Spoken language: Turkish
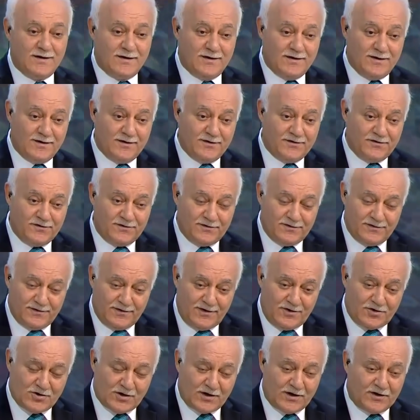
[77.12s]
Ee,
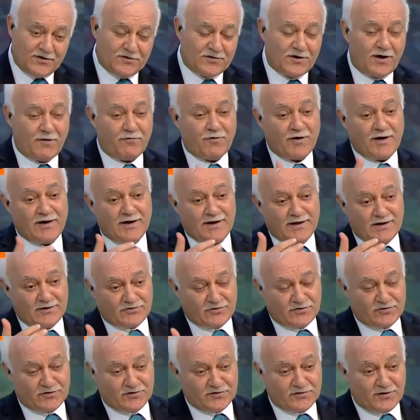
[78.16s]
inşallah zaferle
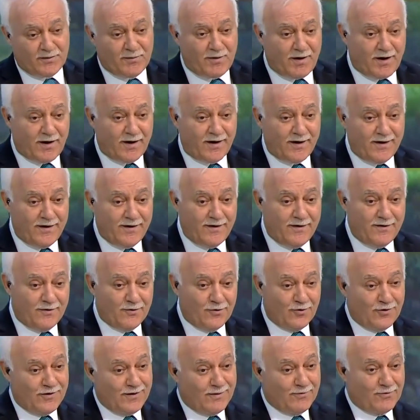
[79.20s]
geçeceğiz ama
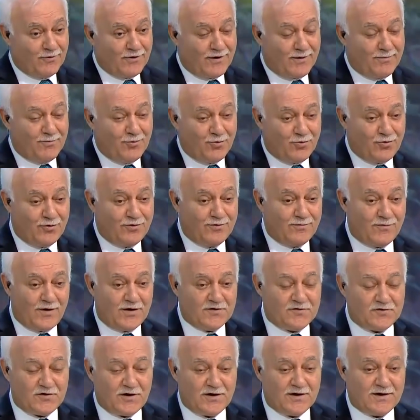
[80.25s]
önemli olan bugün
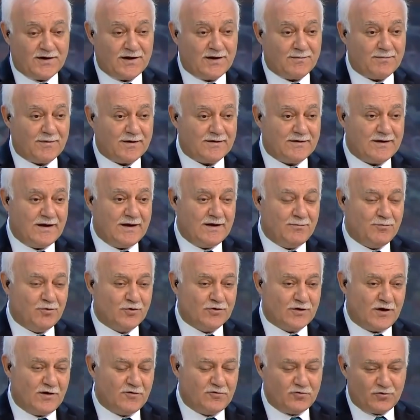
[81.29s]
hastalığı yenmek değil.
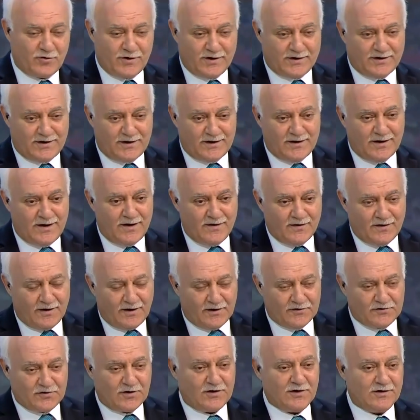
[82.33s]
Bundan sonraki
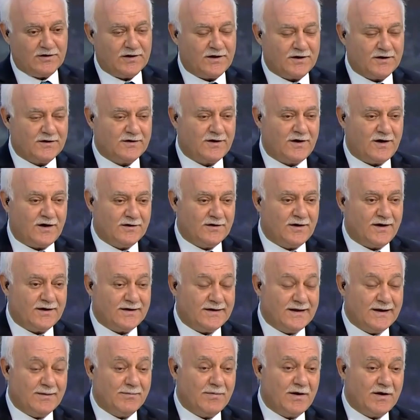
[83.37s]
hastalıkları da Allah
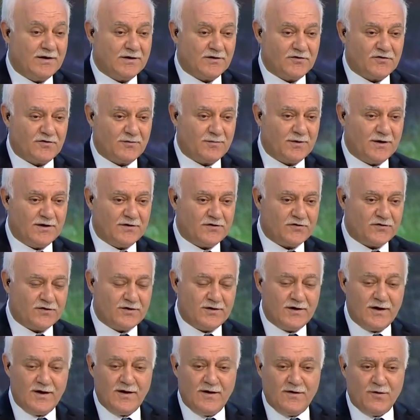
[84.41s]
yenmeyi nasip
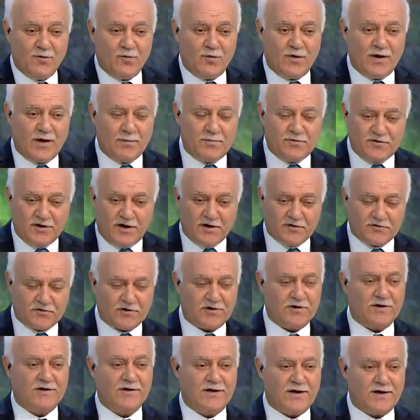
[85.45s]
eylesin veya bizi
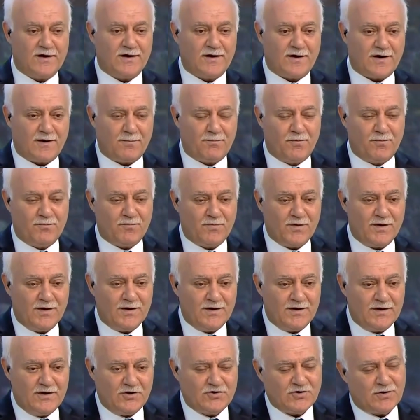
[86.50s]
hastalıklarla Rabbim
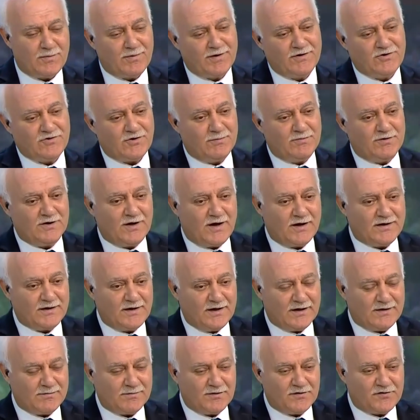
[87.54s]
hiç ama hiç imtihan
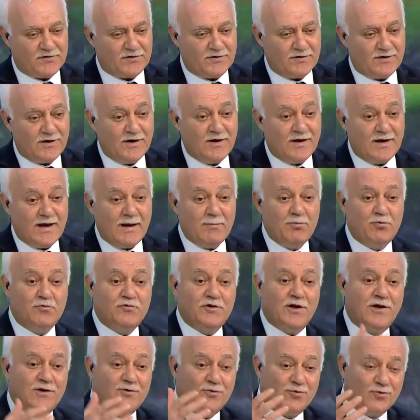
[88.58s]
etmesin. Hep
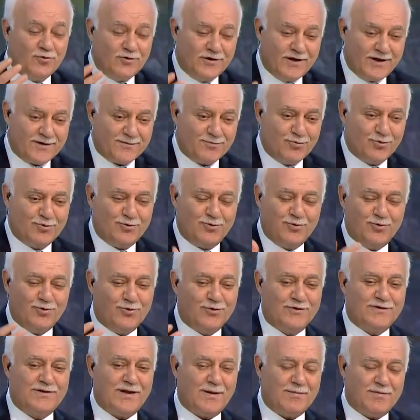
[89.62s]
güzel günler,
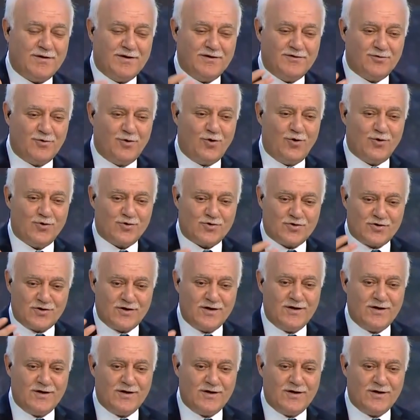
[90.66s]
mutlu, temiz, hoş,